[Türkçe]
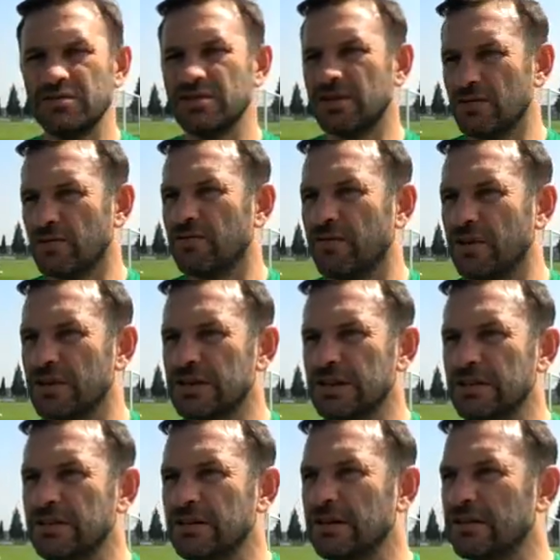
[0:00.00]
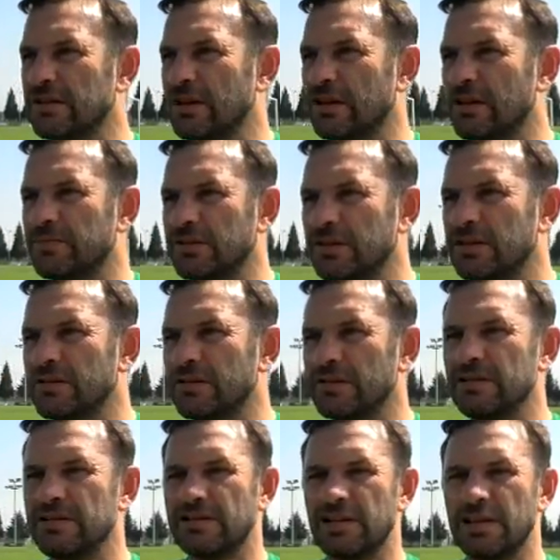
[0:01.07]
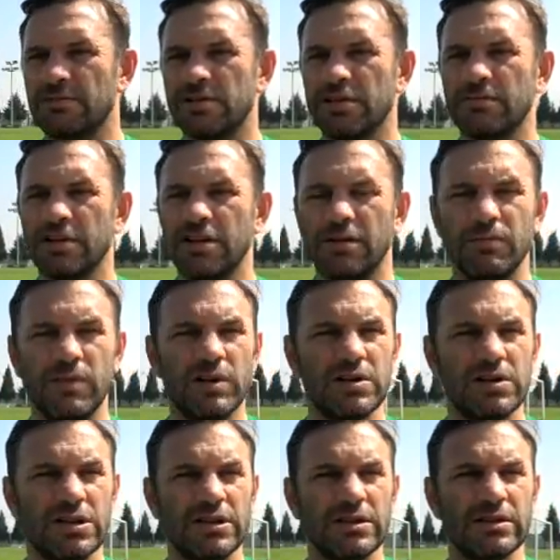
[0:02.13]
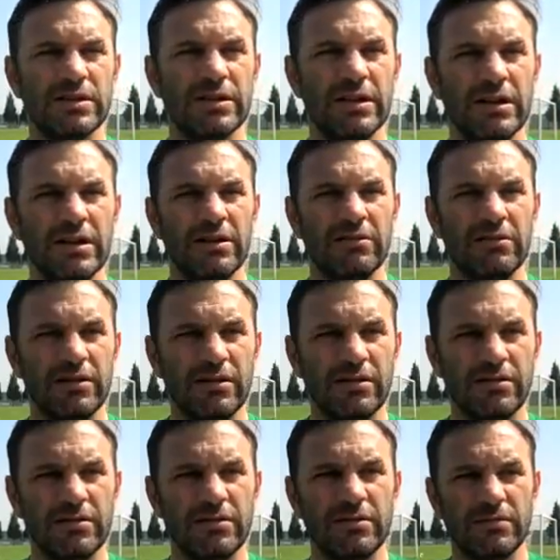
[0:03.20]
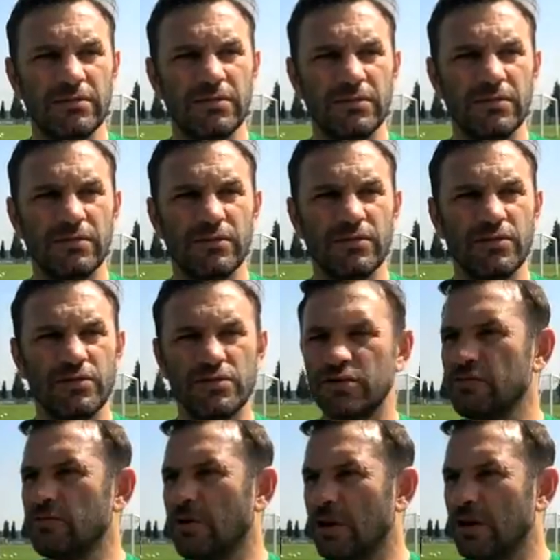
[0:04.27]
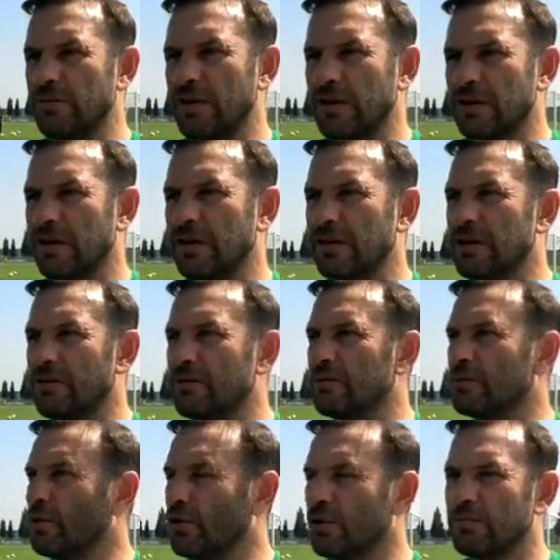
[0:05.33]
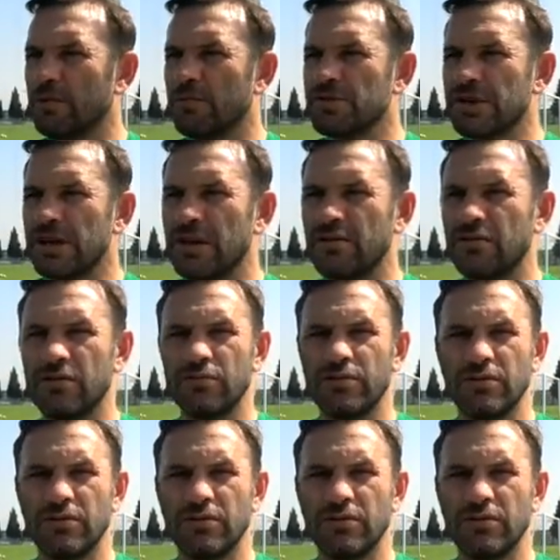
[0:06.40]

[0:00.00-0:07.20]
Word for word: Biz de çok fazla hata yaptık. E, istediğimiz gibi gitmedi işler. E, üzücü bir mağlubiyet aldık ama bunu unutmamız gerekiyor.